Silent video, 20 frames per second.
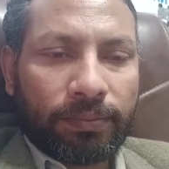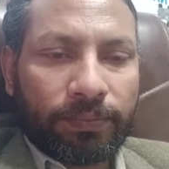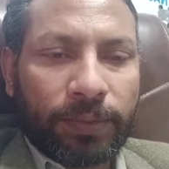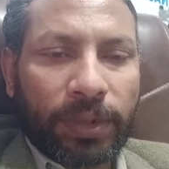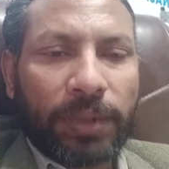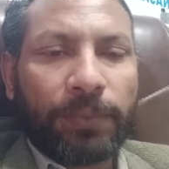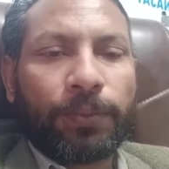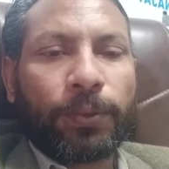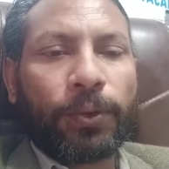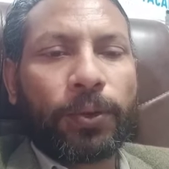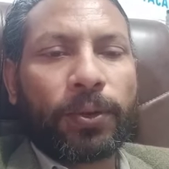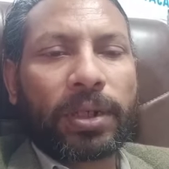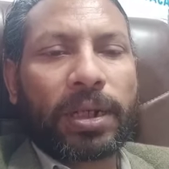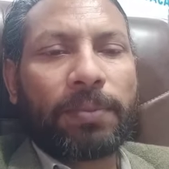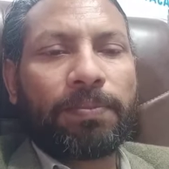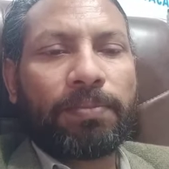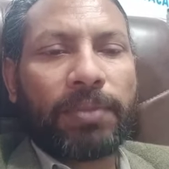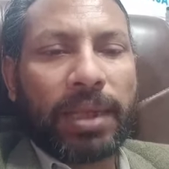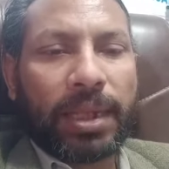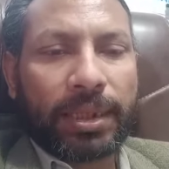फिल फोर
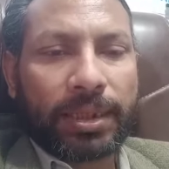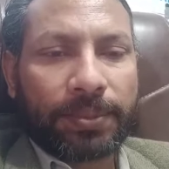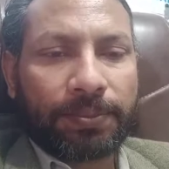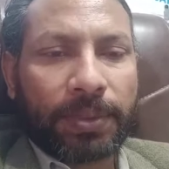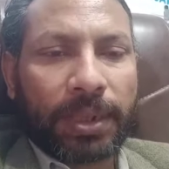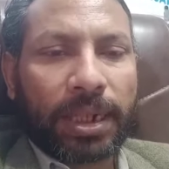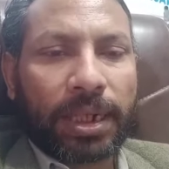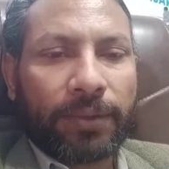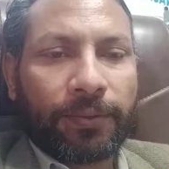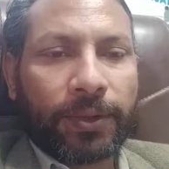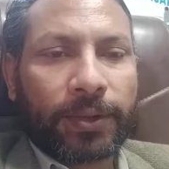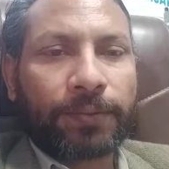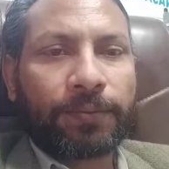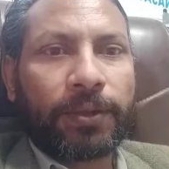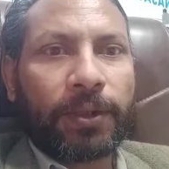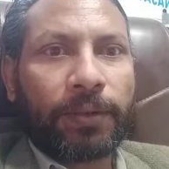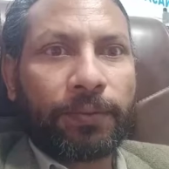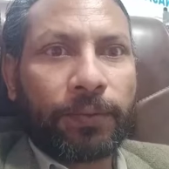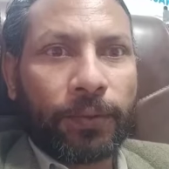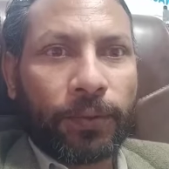अब मैं इस पर लफज
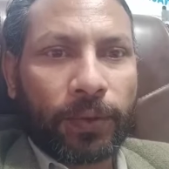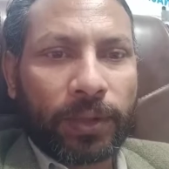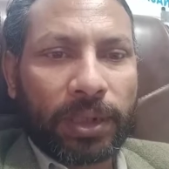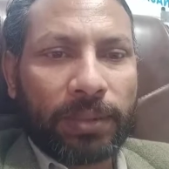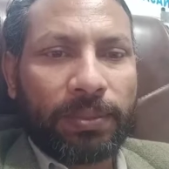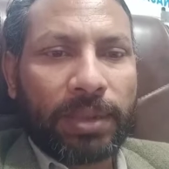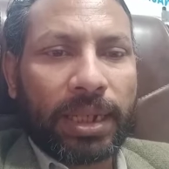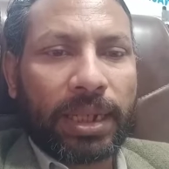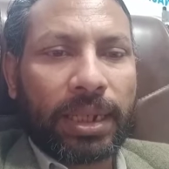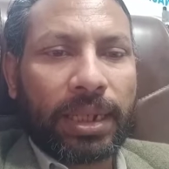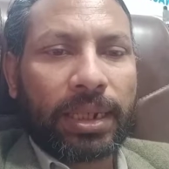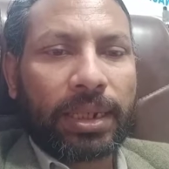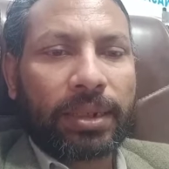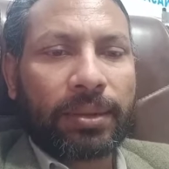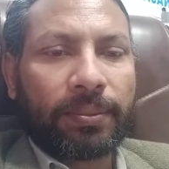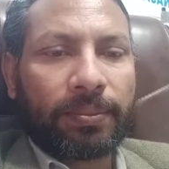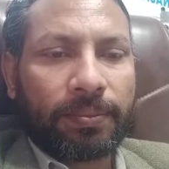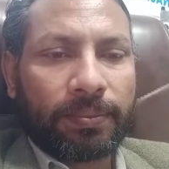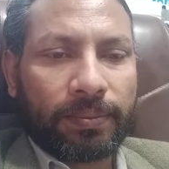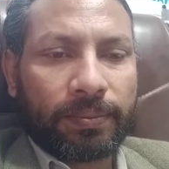फिलफोर ही मैं
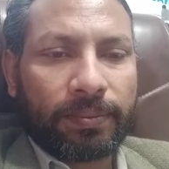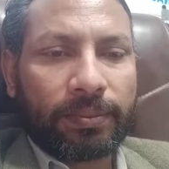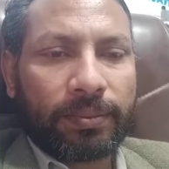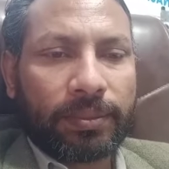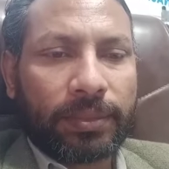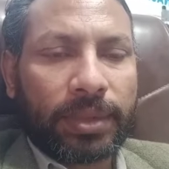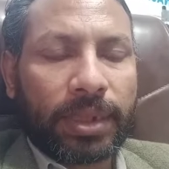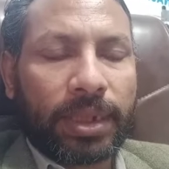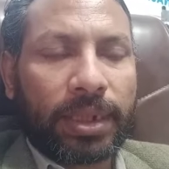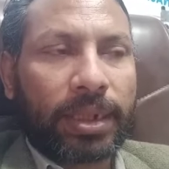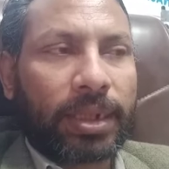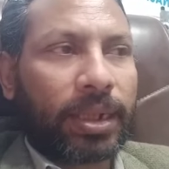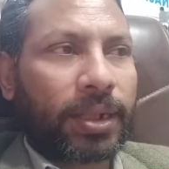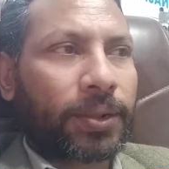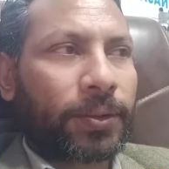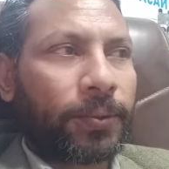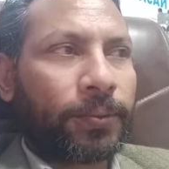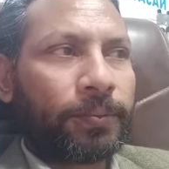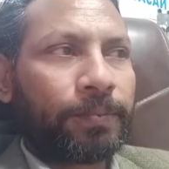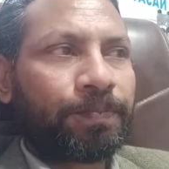जारी कर
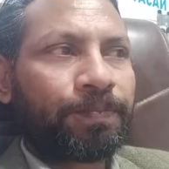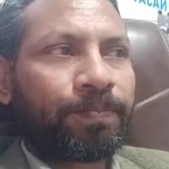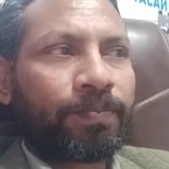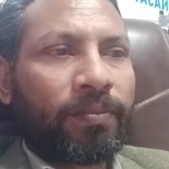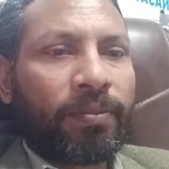रहा हूँ